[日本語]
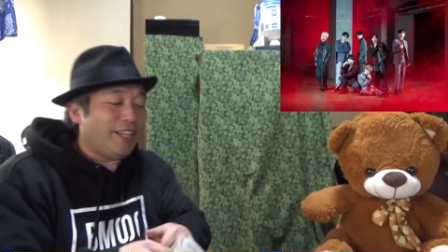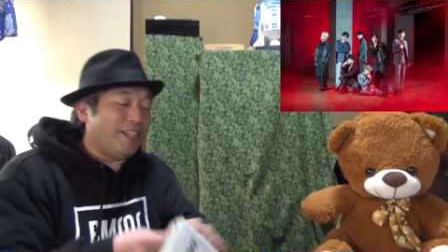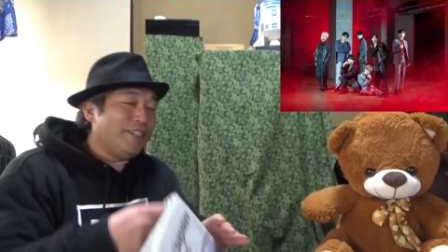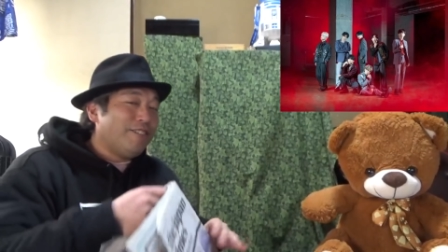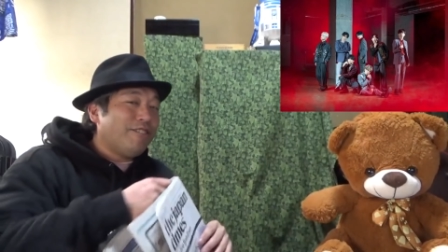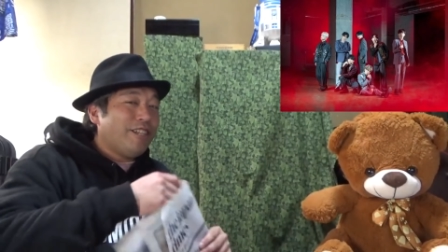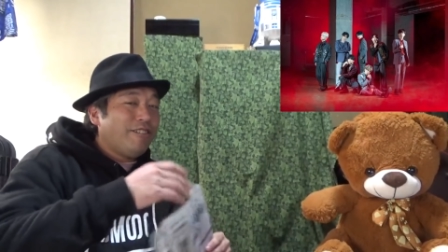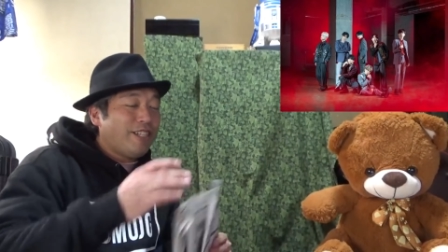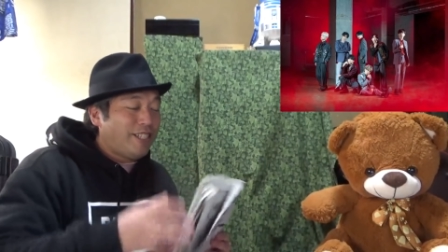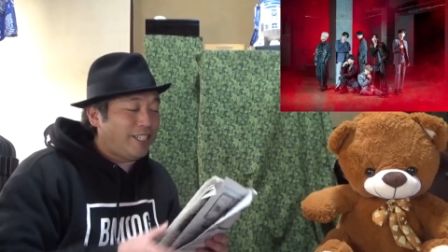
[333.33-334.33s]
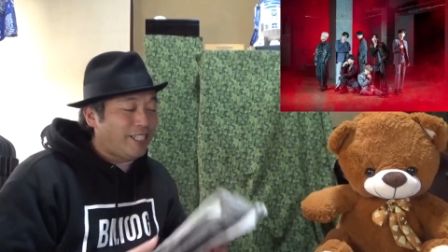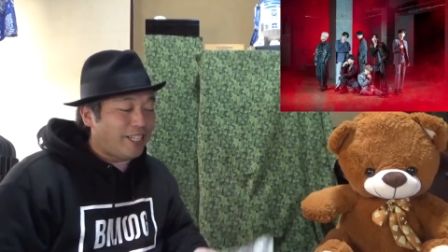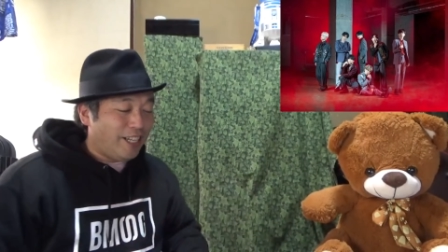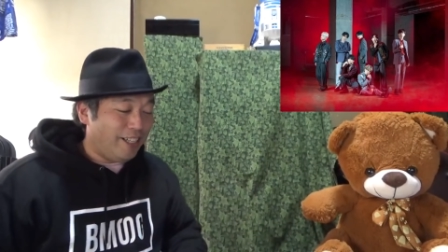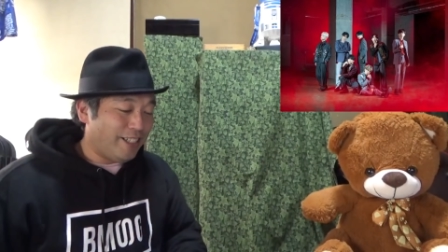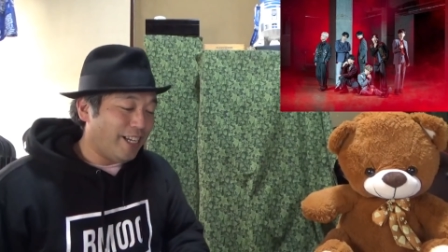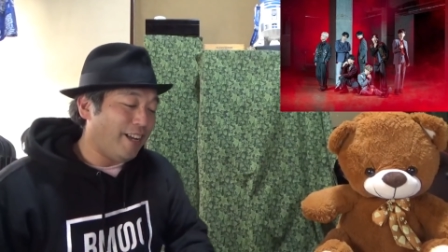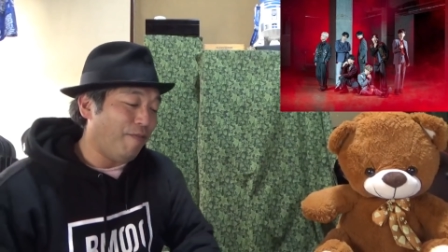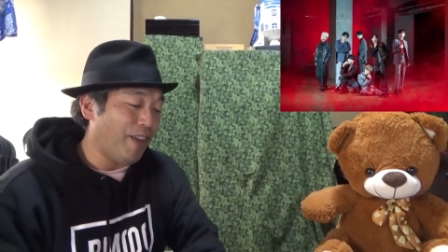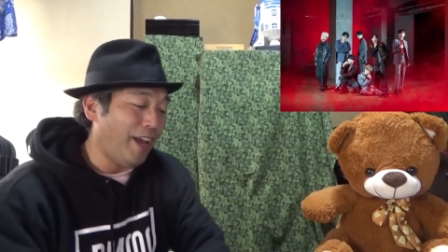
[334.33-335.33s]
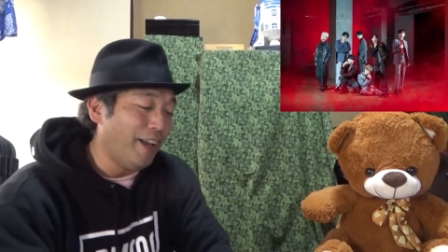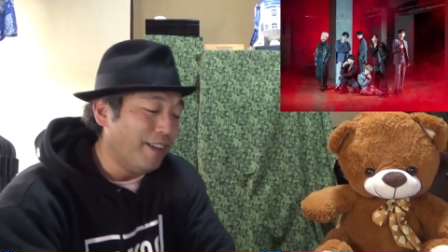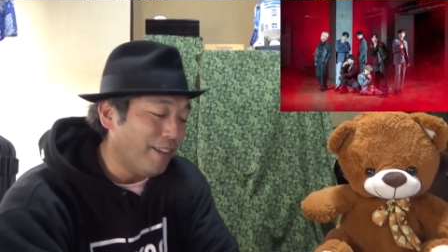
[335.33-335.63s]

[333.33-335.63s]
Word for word: 非常に嬉しいじゃないですか。ね。